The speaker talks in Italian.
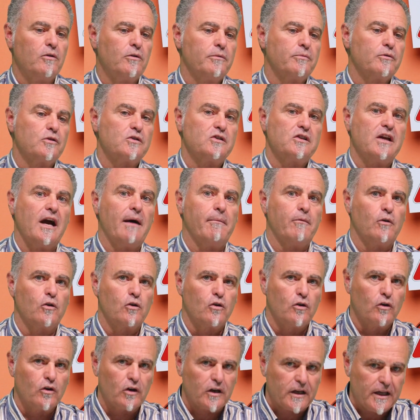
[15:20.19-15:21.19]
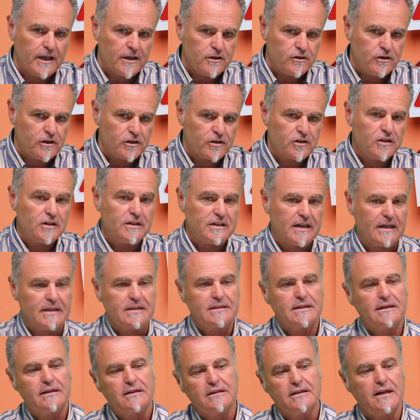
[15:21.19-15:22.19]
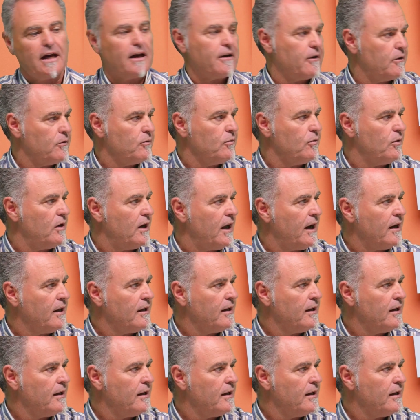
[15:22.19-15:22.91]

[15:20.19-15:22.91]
noi possiamo correggerci senza rischiare nulla.